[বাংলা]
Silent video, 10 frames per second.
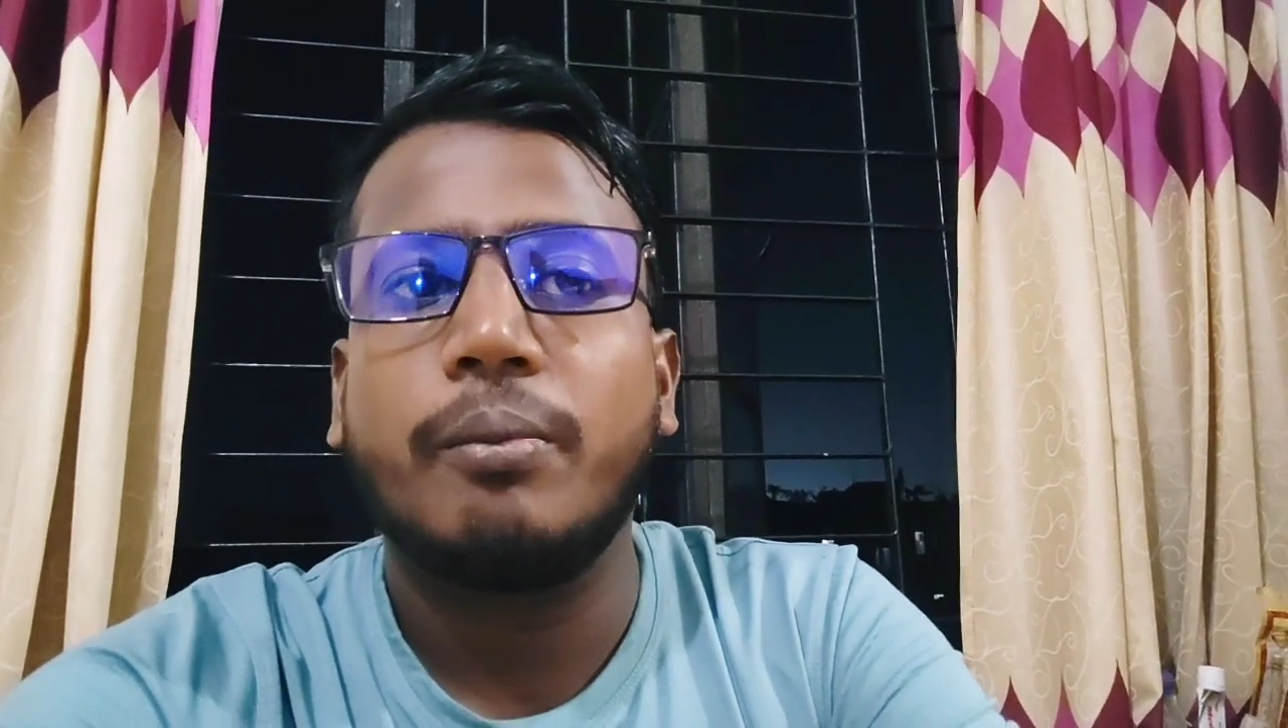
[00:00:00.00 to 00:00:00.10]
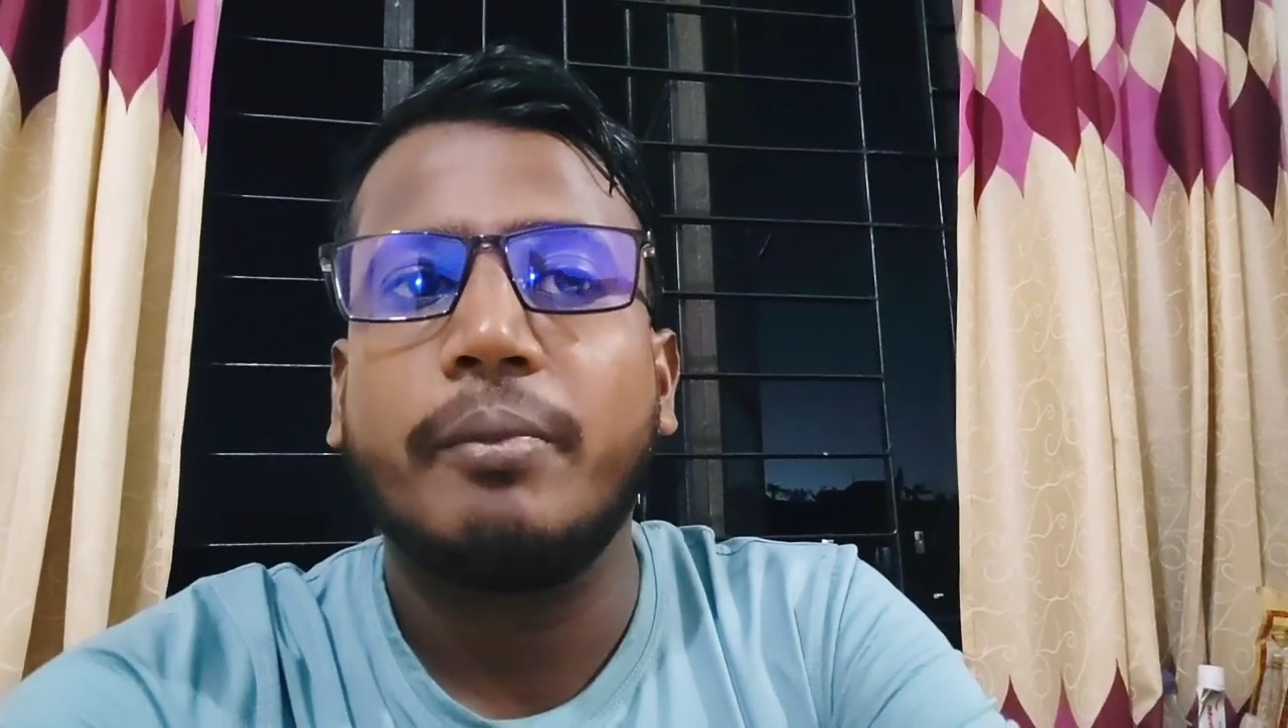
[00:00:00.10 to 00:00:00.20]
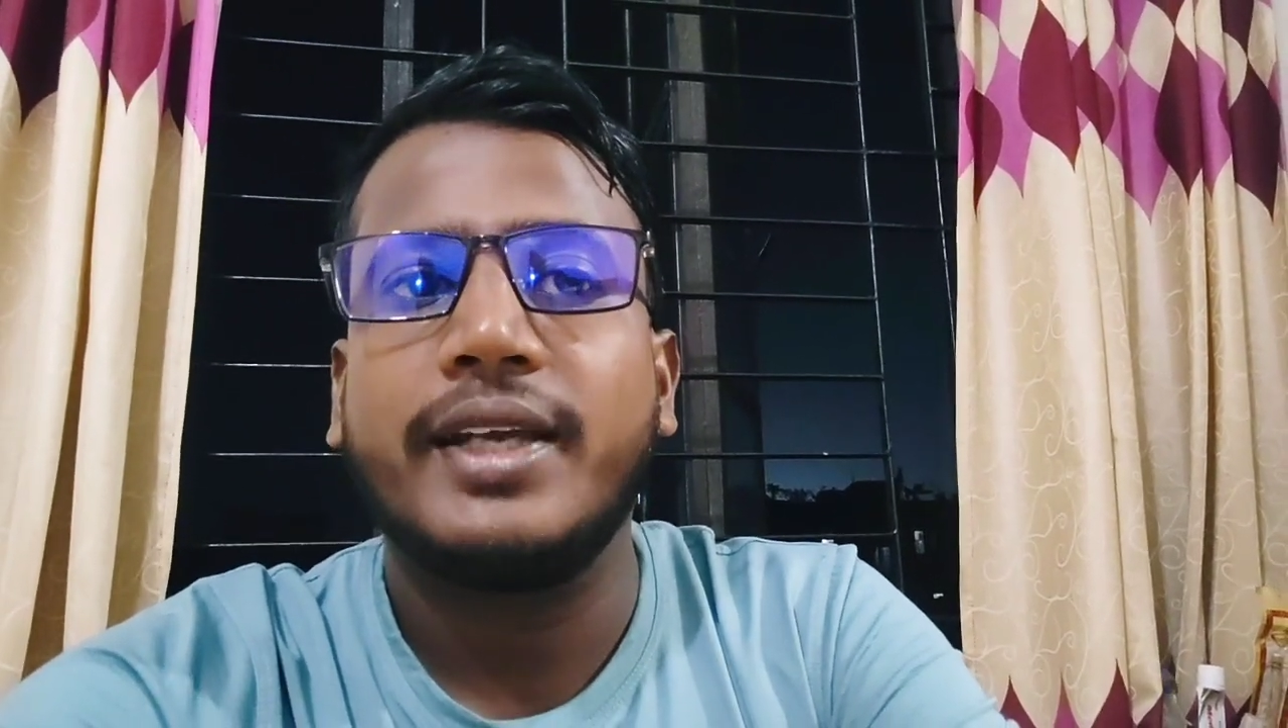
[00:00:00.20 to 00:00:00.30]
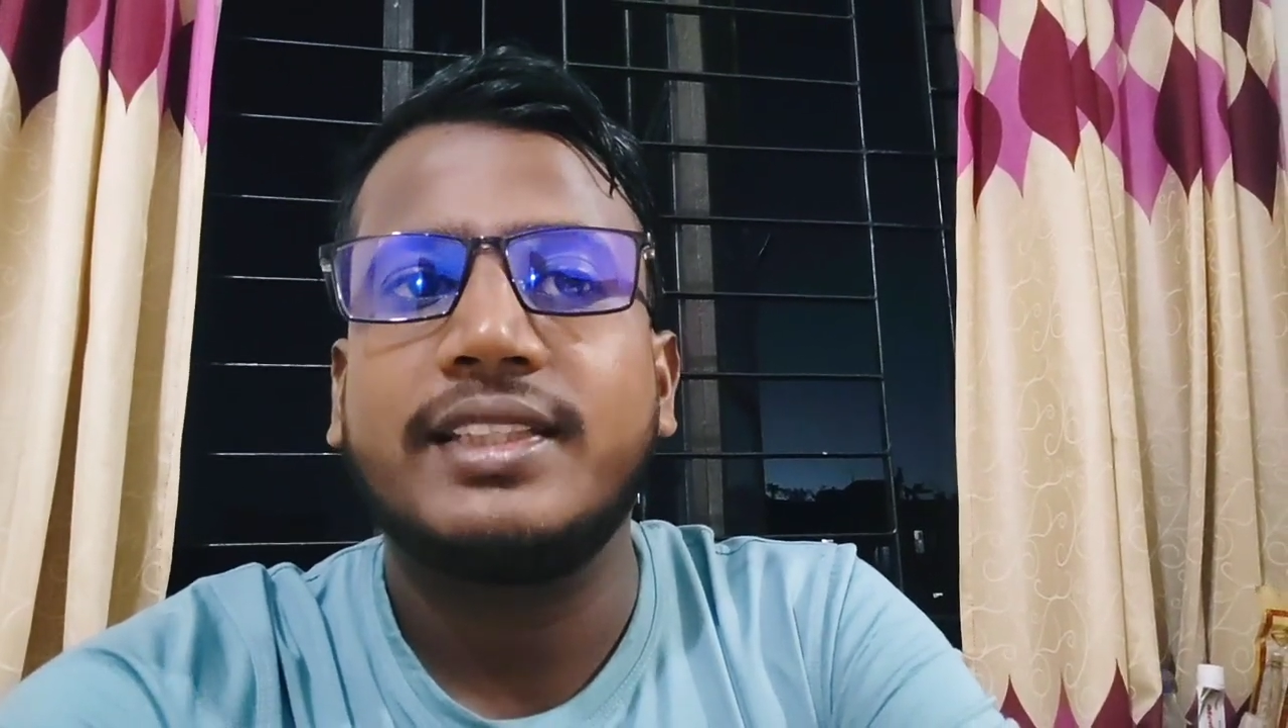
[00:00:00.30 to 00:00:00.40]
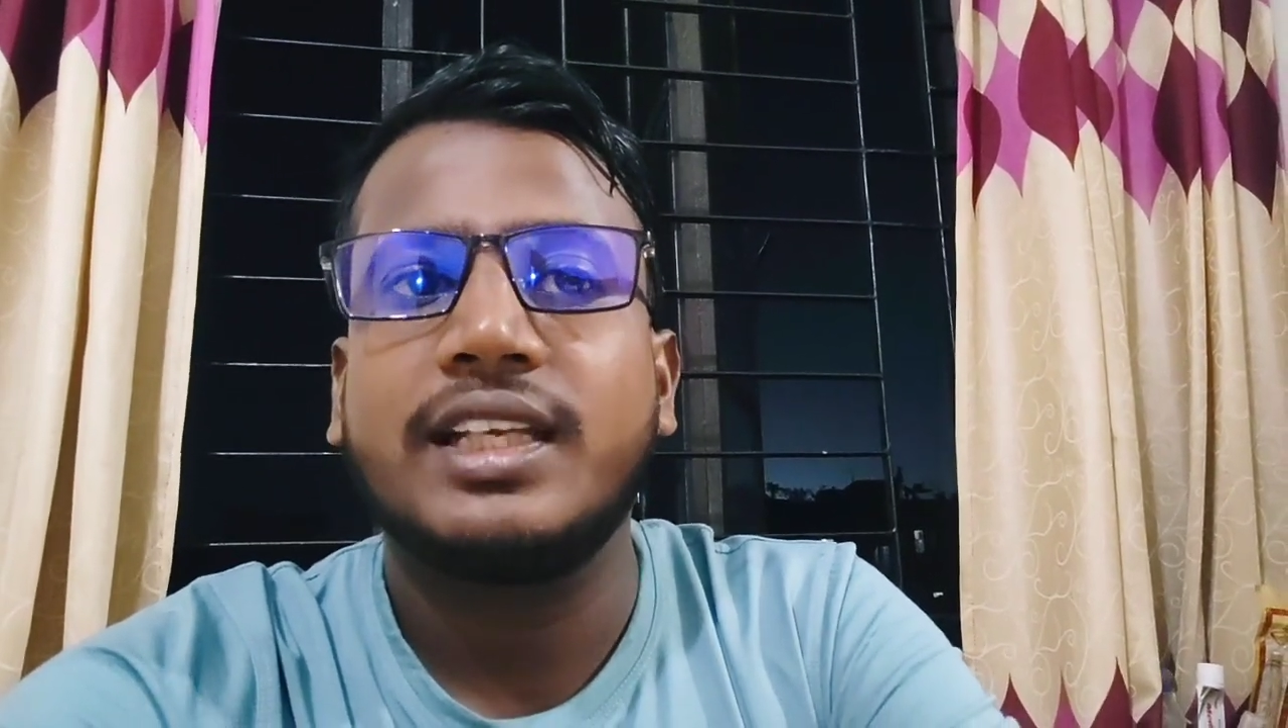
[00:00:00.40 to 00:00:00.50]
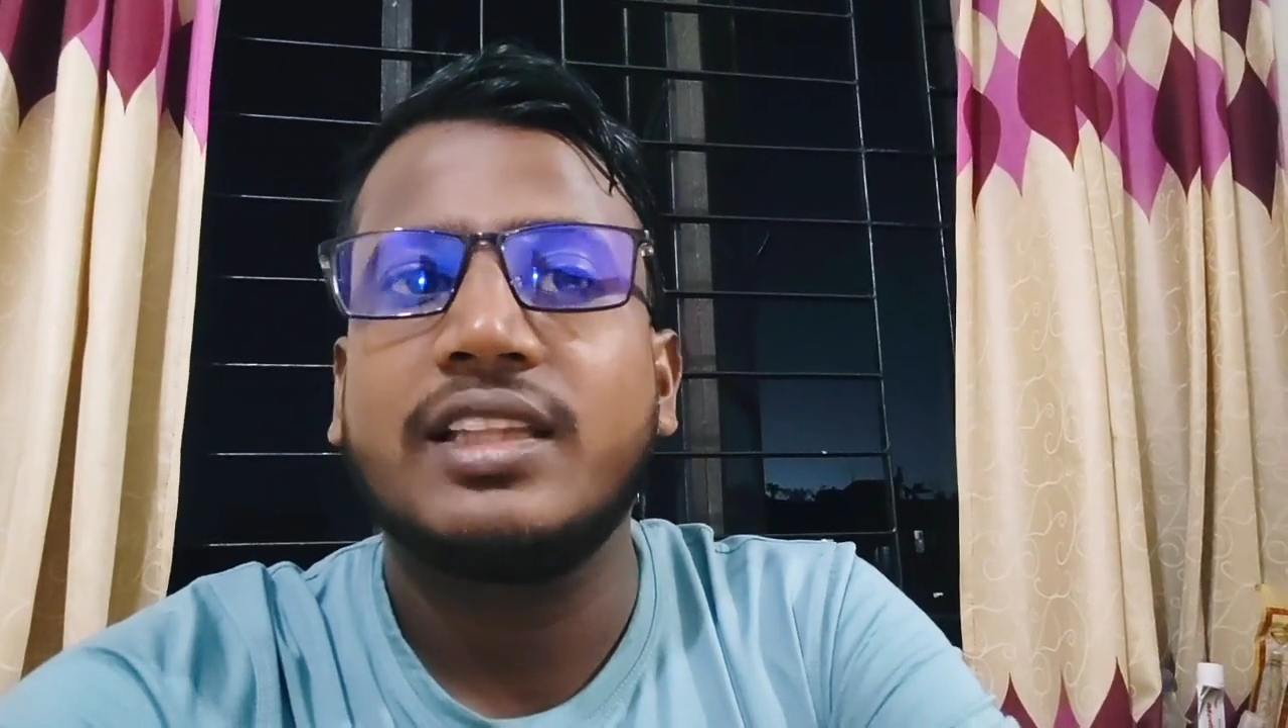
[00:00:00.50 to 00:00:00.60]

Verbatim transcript: ম্যাচে